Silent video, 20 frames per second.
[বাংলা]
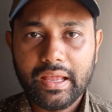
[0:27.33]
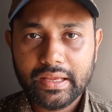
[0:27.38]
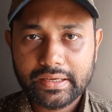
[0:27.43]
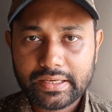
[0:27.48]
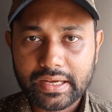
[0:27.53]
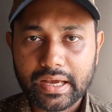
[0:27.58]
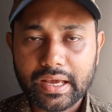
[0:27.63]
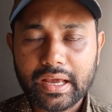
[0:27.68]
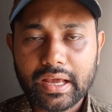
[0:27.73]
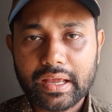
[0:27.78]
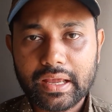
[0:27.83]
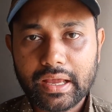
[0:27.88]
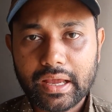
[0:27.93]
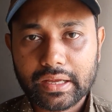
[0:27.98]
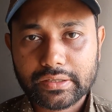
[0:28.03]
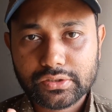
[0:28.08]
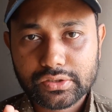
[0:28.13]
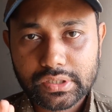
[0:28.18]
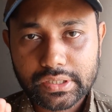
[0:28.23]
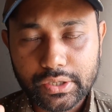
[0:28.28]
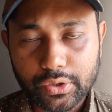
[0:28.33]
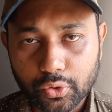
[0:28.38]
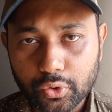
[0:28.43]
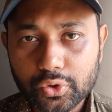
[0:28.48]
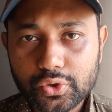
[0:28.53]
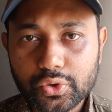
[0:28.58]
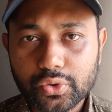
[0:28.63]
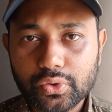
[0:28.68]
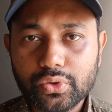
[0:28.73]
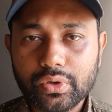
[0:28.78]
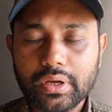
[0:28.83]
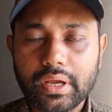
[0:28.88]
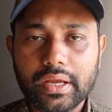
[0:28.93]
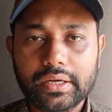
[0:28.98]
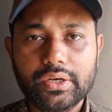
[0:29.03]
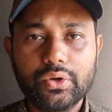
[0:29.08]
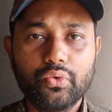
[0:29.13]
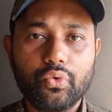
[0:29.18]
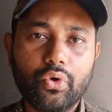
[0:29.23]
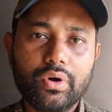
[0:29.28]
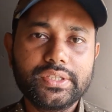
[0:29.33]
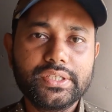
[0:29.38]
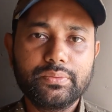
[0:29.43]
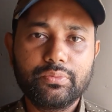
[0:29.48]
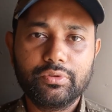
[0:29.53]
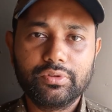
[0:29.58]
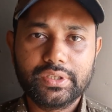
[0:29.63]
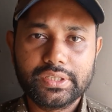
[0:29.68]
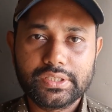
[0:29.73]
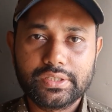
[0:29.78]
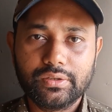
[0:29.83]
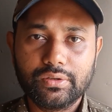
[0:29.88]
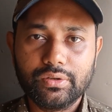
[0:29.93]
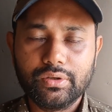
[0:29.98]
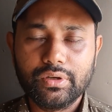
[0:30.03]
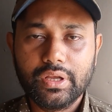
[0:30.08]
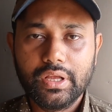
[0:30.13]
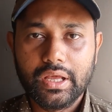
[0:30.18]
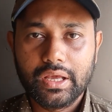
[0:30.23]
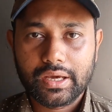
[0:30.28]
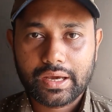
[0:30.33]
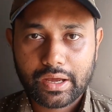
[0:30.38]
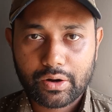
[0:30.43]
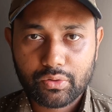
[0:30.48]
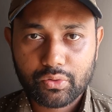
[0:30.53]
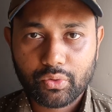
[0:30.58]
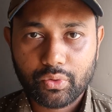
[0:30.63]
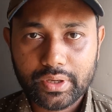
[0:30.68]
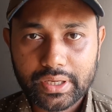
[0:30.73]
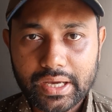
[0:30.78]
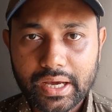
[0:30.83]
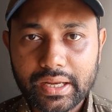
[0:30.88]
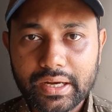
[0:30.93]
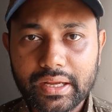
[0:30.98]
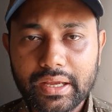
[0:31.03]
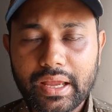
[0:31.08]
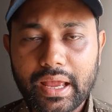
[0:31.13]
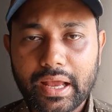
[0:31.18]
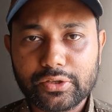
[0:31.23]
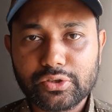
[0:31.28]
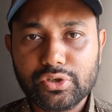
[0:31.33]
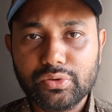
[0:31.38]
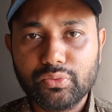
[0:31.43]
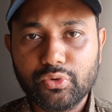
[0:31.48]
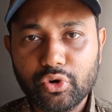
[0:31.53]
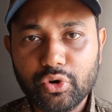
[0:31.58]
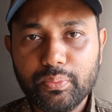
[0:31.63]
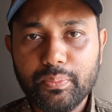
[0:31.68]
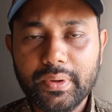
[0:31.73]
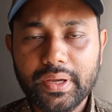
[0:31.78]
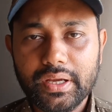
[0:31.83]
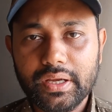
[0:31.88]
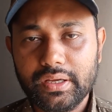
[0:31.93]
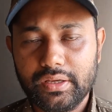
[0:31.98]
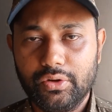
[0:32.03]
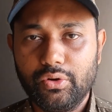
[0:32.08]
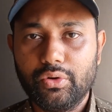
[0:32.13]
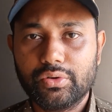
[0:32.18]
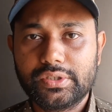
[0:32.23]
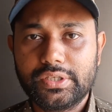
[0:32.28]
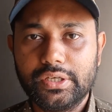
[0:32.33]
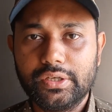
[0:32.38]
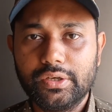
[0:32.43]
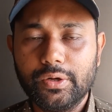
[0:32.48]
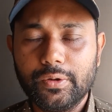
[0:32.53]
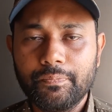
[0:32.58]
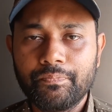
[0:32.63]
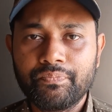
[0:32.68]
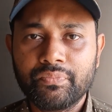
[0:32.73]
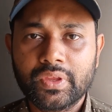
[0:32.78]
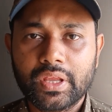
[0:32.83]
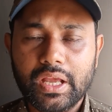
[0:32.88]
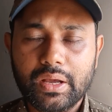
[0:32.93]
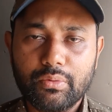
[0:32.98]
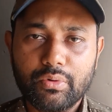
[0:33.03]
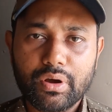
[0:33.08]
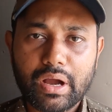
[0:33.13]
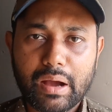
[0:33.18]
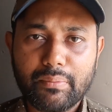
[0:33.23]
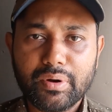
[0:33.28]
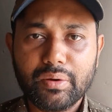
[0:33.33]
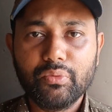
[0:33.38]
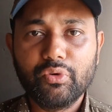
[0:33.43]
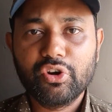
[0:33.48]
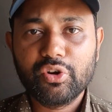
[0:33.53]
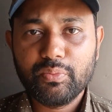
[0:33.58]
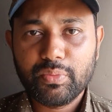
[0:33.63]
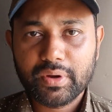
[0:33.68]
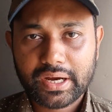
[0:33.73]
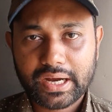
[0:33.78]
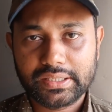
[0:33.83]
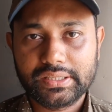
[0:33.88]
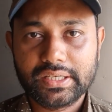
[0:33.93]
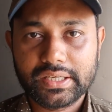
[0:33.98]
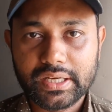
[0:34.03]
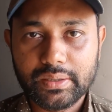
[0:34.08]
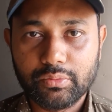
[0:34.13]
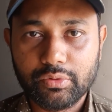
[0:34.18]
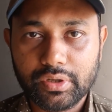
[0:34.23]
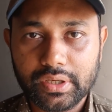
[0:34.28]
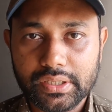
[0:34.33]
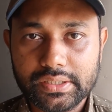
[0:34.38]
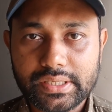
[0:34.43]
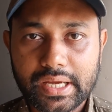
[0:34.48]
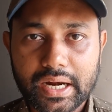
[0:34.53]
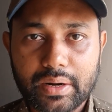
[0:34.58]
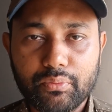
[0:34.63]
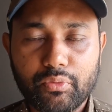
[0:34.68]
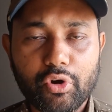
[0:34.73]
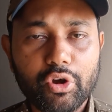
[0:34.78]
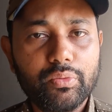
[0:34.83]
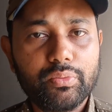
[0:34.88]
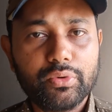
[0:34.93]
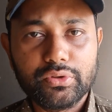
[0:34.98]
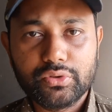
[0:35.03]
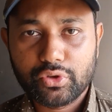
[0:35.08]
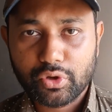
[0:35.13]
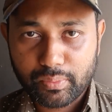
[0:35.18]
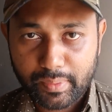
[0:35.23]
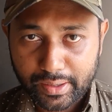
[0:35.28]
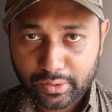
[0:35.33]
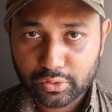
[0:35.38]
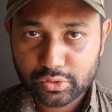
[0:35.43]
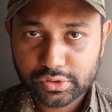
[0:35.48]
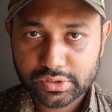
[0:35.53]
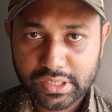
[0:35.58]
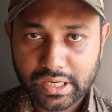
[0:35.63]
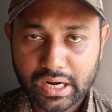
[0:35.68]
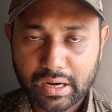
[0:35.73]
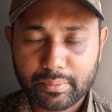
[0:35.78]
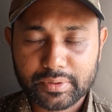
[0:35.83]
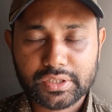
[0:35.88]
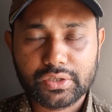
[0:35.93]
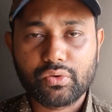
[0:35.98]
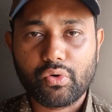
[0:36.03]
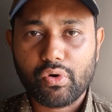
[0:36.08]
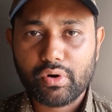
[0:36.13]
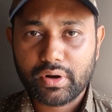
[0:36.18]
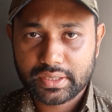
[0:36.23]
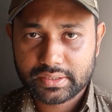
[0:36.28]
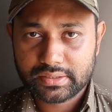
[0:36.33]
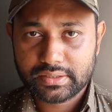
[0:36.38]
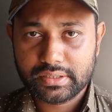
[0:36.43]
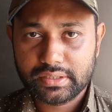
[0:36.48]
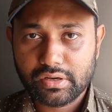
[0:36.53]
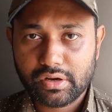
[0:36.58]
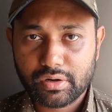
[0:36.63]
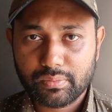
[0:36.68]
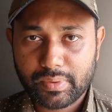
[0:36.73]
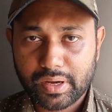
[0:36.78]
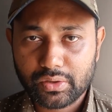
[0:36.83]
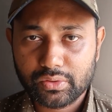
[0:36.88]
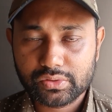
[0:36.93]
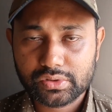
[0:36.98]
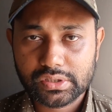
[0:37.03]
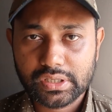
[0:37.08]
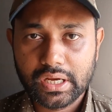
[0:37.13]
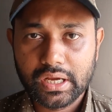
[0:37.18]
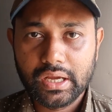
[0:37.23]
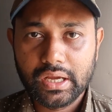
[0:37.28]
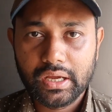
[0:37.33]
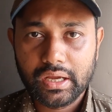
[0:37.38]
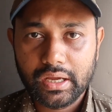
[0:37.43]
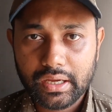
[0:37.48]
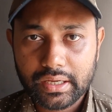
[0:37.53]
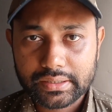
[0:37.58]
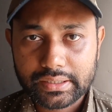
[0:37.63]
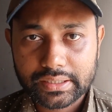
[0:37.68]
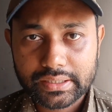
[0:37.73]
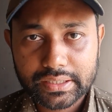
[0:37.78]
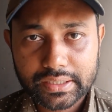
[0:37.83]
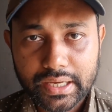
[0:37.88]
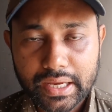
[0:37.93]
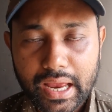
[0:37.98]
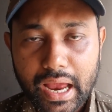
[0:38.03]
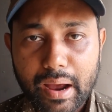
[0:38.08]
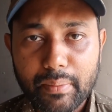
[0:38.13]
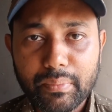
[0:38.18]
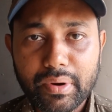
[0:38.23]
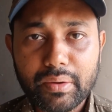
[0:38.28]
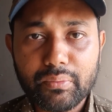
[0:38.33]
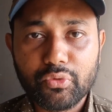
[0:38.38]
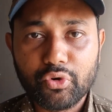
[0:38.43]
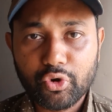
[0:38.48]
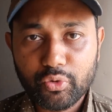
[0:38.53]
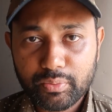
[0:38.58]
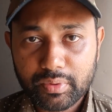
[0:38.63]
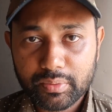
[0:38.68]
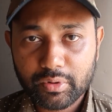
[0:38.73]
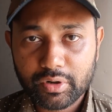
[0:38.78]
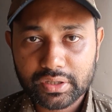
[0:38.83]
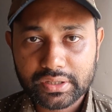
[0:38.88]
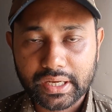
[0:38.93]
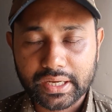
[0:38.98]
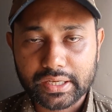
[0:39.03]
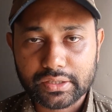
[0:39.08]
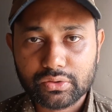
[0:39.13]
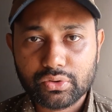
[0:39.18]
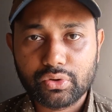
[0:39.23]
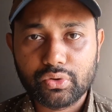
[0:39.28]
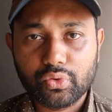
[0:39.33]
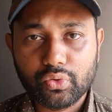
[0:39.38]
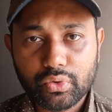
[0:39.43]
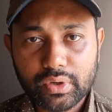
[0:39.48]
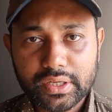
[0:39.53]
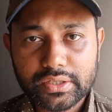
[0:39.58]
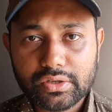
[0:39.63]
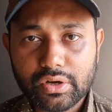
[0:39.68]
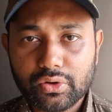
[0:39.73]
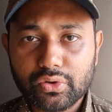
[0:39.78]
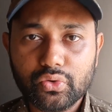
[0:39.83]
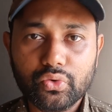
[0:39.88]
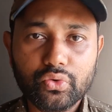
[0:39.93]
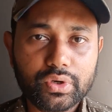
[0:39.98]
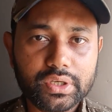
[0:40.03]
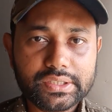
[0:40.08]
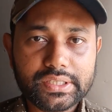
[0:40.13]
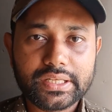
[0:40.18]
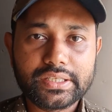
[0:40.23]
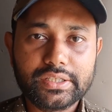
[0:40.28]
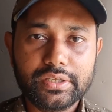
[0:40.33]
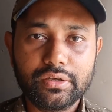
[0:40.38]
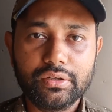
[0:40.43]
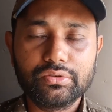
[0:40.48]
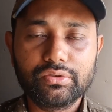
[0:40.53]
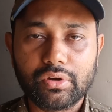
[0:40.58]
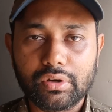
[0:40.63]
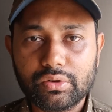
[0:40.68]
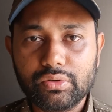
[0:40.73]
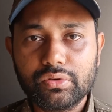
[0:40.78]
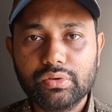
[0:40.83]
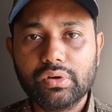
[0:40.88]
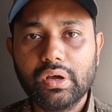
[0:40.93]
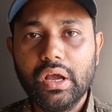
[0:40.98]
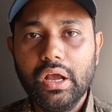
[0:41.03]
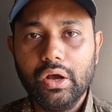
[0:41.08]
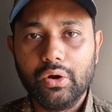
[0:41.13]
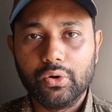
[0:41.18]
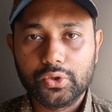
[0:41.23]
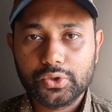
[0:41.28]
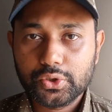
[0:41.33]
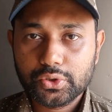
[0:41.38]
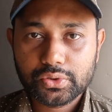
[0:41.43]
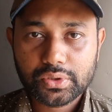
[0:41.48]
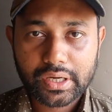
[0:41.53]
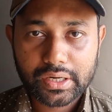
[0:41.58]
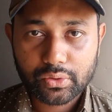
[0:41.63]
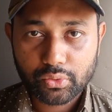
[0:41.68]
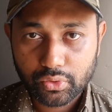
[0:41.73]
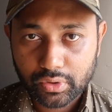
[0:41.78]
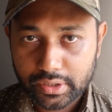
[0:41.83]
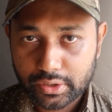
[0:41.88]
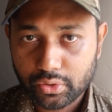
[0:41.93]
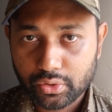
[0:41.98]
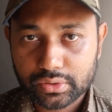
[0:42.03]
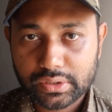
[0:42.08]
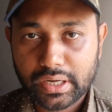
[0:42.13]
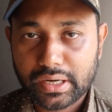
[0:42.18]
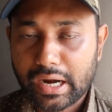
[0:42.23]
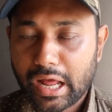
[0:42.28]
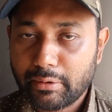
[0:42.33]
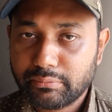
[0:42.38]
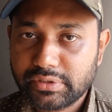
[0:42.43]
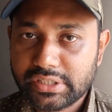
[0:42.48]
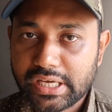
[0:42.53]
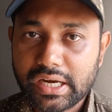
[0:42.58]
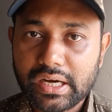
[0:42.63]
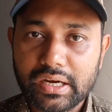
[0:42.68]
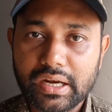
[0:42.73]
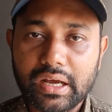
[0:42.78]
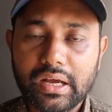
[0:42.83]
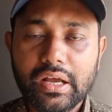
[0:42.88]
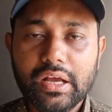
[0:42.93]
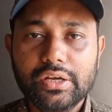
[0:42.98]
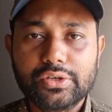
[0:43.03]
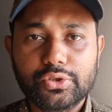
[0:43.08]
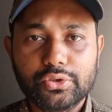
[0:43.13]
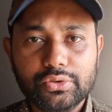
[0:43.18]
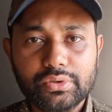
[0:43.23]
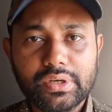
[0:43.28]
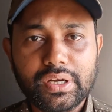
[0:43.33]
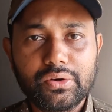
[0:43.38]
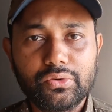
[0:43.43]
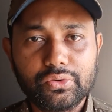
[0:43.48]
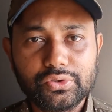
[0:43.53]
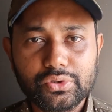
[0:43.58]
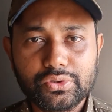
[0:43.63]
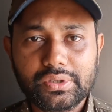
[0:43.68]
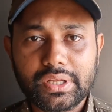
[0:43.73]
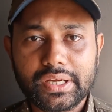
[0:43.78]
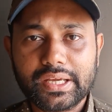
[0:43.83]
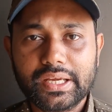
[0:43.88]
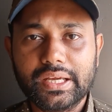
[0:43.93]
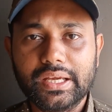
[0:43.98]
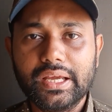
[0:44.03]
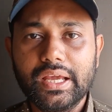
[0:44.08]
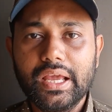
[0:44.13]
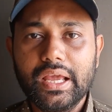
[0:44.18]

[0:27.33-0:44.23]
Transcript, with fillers: এটা একটি হুজুর একটি ওয়াজে বলতেছিল কারণ ওইখানে একজন মুরব্বী লোক ছিল এবং আমরা মুরব্বী কাদেরকে বলি যারা বয়োবৃদ্ধ মানুষ যারা আমাদের অনেক সিনিয়র মানুষ হ্যাঁ তাদেরকে আমরা মুরব্বী বলে থাকি তো উনি যখন উঠে যাচ্ছিল তখন হুজুর তার ওই লোকটার নাম জানে না সুতরাং হুজুর তাকে